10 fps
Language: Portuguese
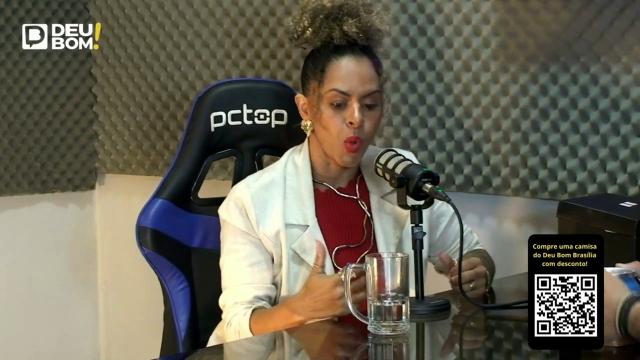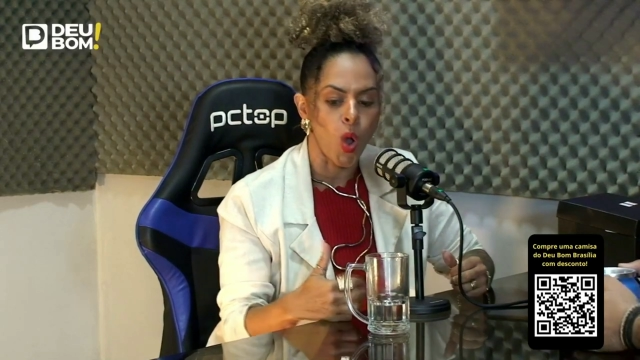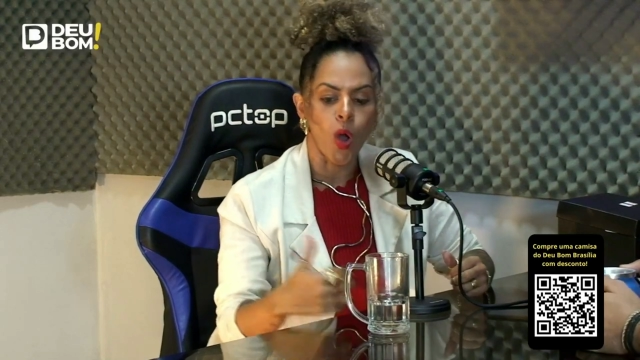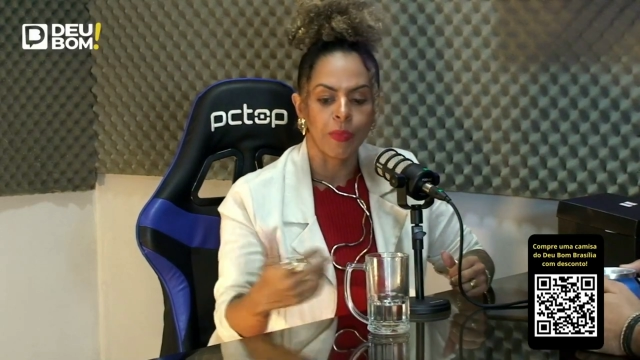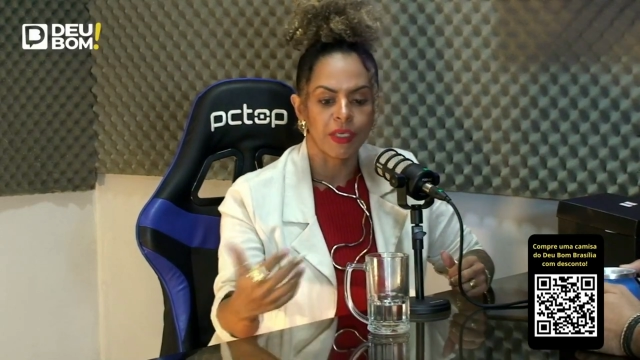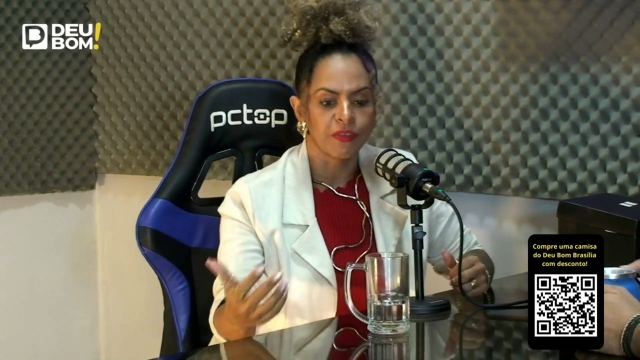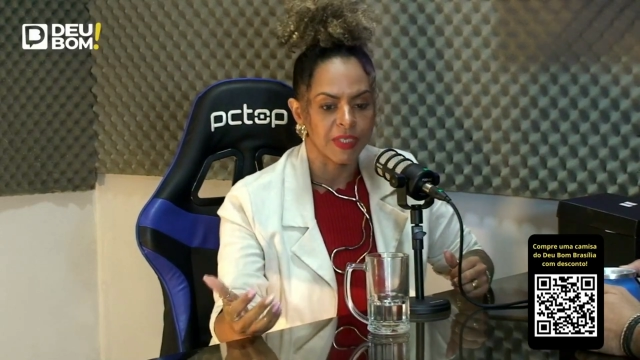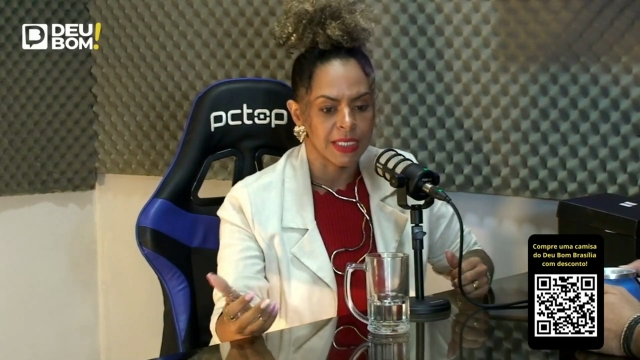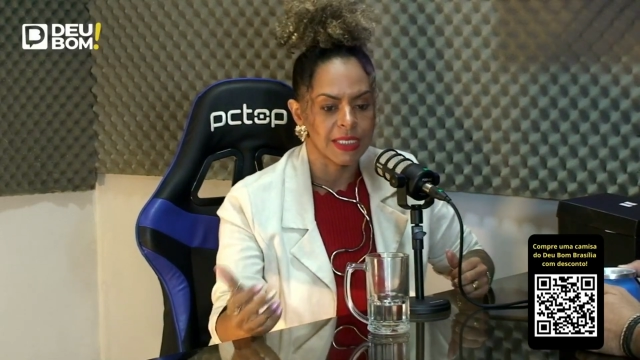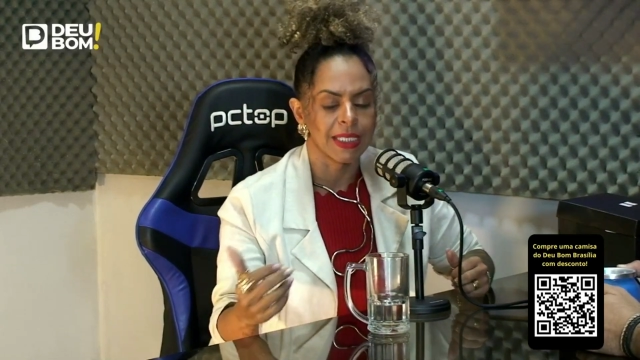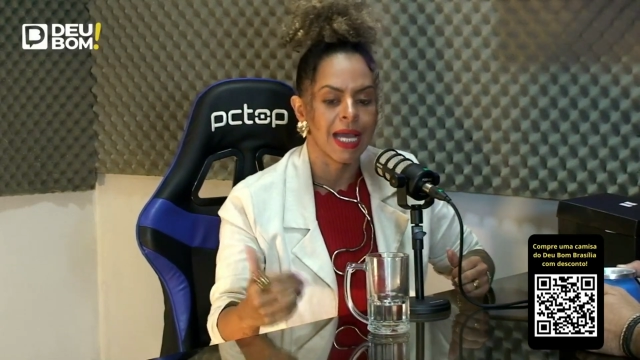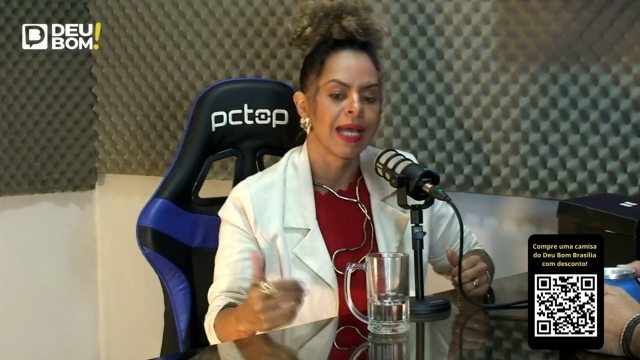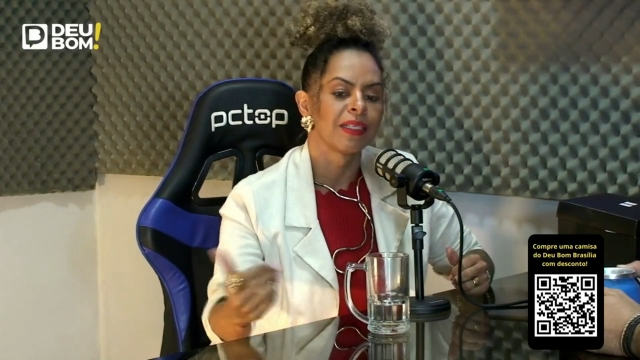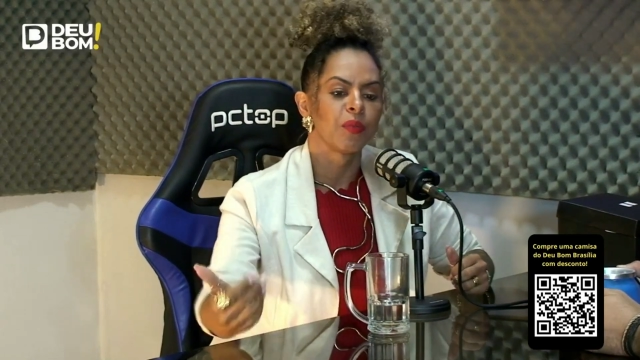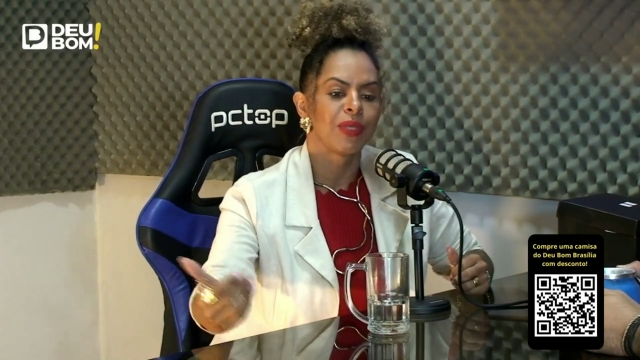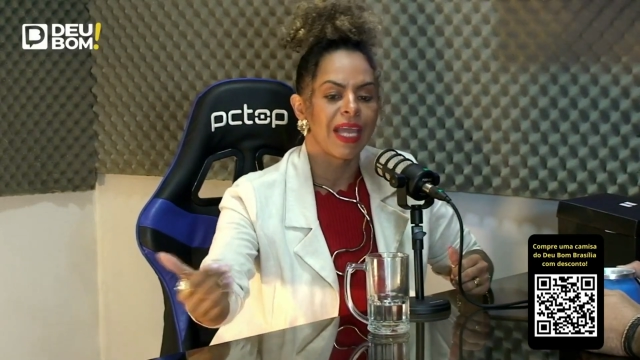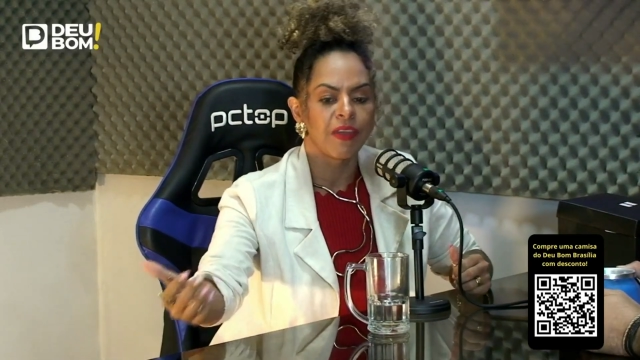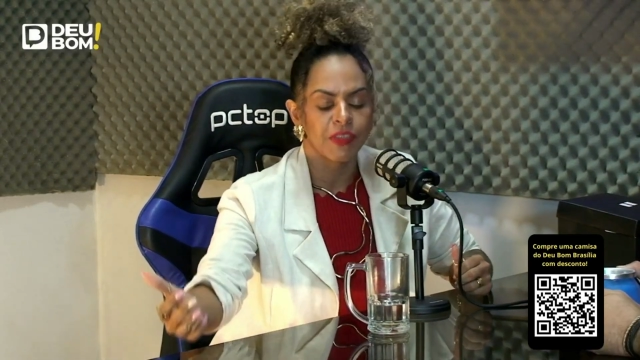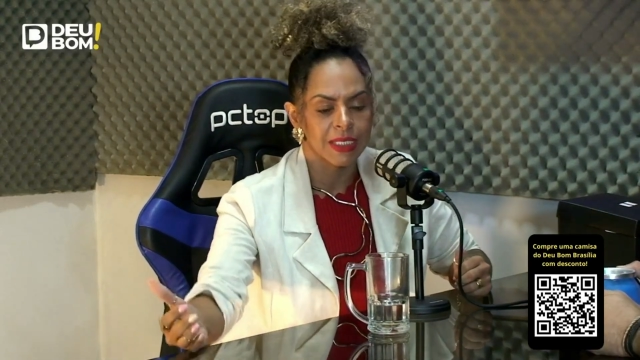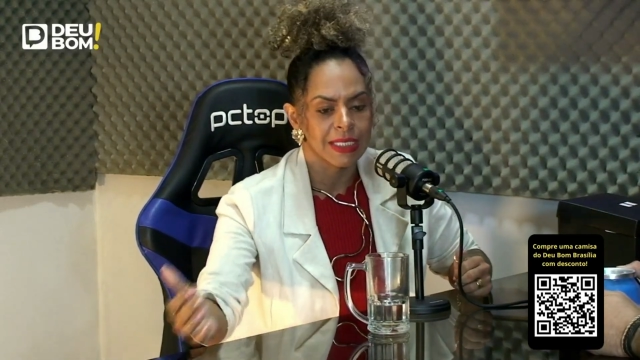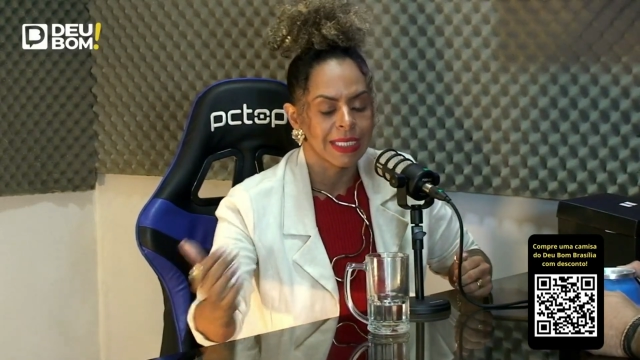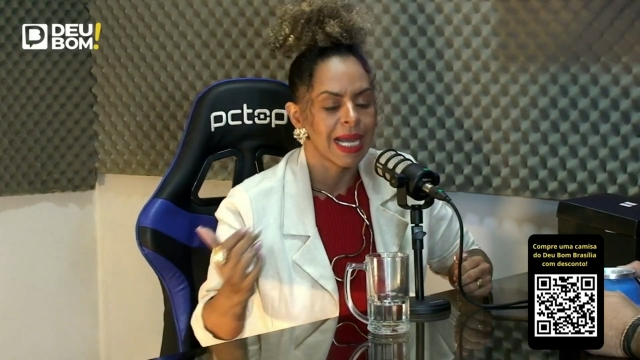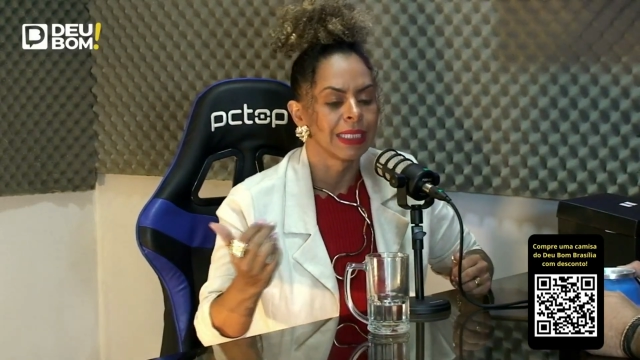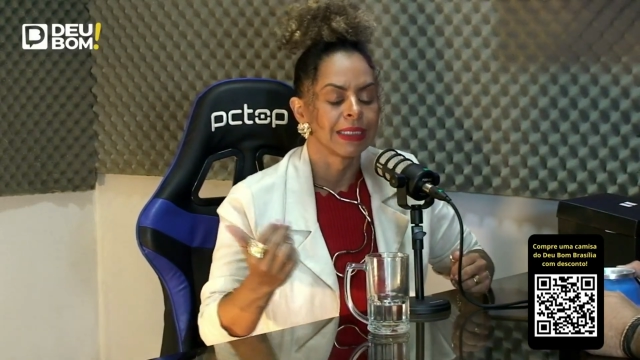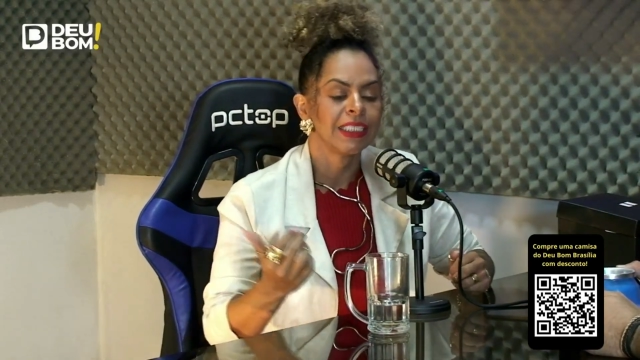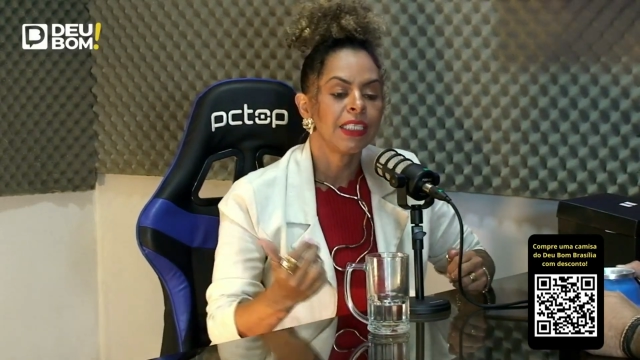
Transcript: homem que fica excitado, a mulher fica excitada